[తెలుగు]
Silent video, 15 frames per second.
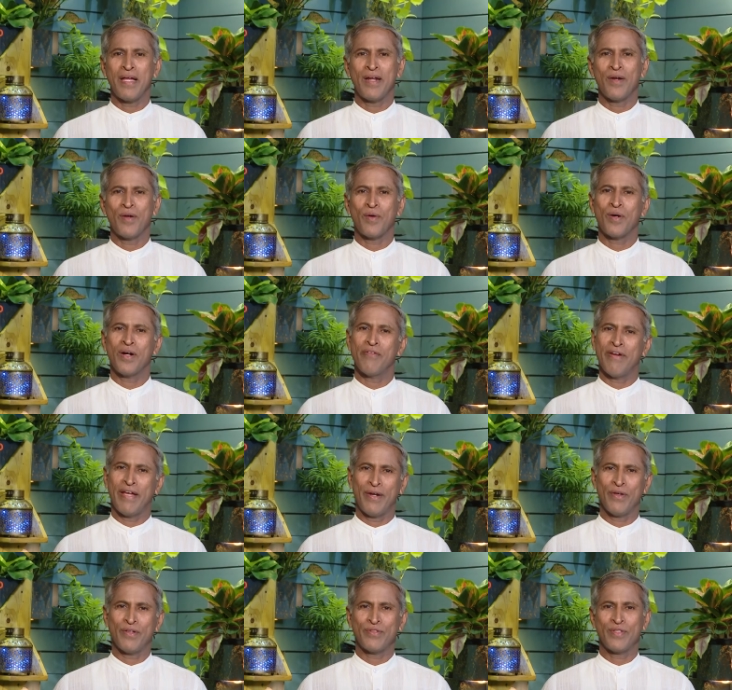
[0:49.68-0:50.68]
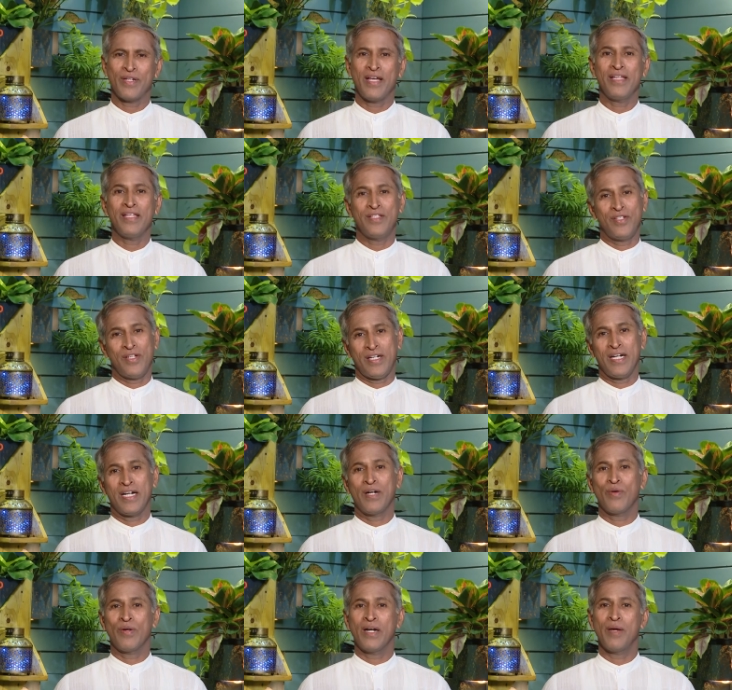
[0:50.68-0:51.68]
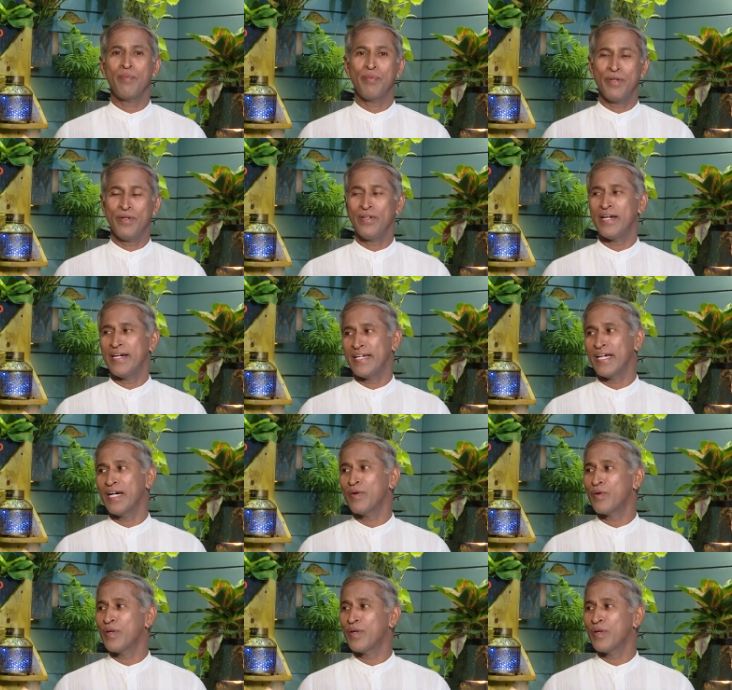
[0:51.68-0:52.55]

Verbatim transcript: పాలల్లో కూడా వెన్న వస్తున్నది చిక్కగా ఉంటున్నాయి పెరుగు గట్టిగా